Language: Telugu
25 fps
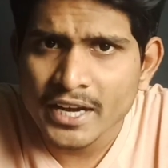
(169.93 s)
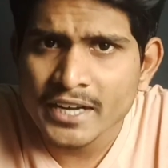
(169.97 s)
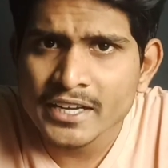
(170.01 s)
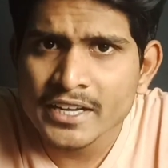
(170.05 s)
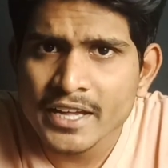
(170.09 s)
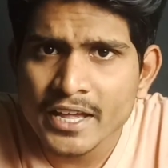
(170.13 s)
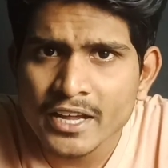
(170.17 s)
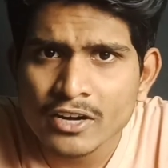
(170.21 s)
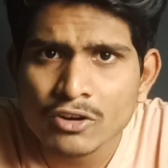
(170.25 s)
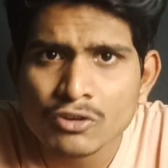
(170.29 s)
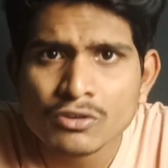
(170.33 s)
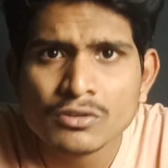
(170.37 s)

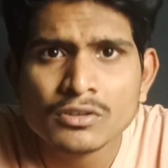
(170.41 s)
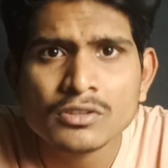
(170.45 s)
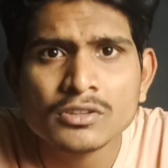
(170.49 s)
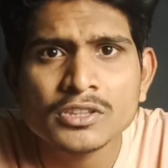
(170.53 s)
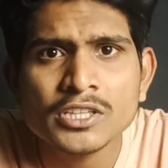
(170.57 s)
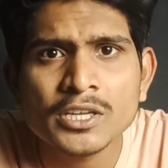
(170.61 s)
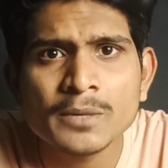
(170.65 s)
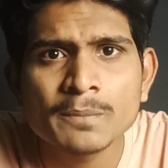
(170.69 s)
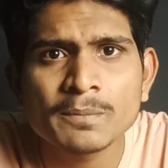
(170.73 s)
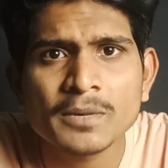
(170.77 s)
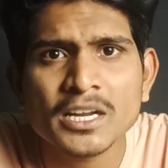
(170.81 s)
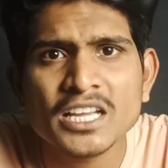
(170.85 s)
అండ్ అరౌండ్
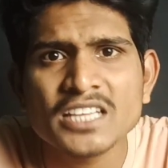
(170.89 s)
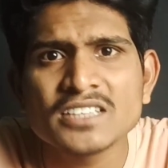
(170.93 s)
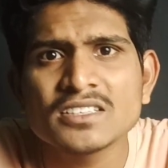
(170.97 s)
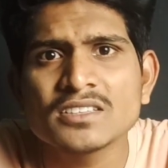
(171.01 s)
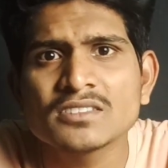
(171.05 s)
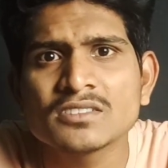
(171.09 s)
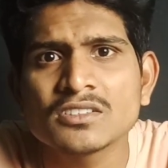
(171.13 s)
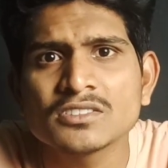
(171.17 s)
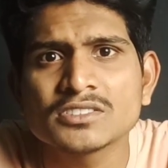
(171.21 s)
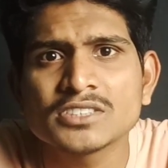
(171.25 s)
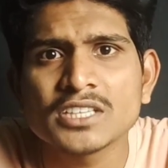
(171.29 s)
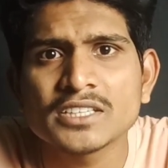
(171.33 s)
దీని
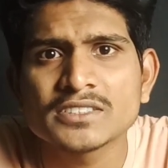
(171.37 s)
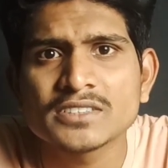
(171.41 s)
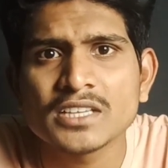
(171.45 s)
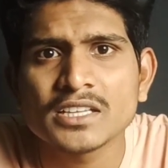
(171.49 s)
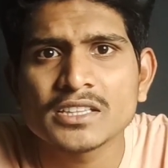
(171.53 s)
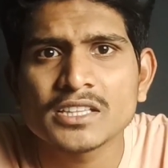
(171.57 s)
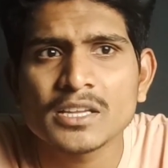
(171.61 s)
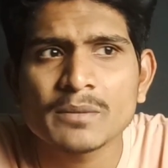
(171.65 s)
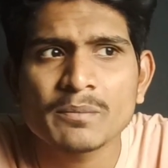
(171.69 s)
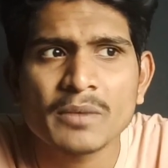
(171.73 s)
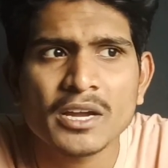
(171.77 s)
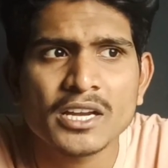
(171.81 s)
ప్రైజెస్ వచ్చేసి
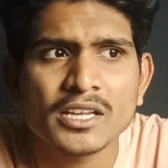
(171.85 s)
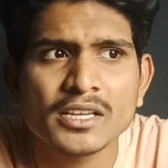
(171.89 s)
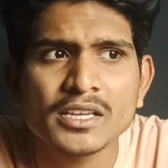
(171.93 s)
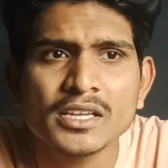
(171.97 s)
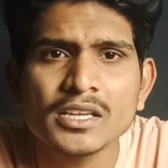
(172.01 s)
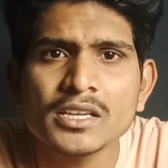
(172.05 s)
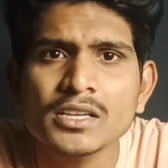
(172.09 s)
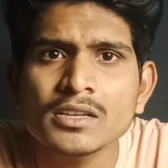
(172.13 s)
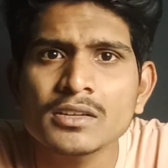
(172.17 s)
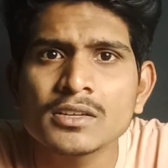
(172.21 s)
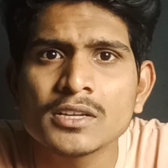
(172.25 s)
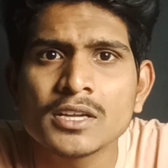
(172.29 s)
అయితే
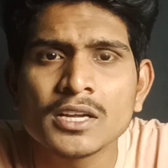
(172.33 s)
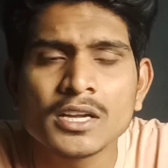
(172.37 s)
మనకి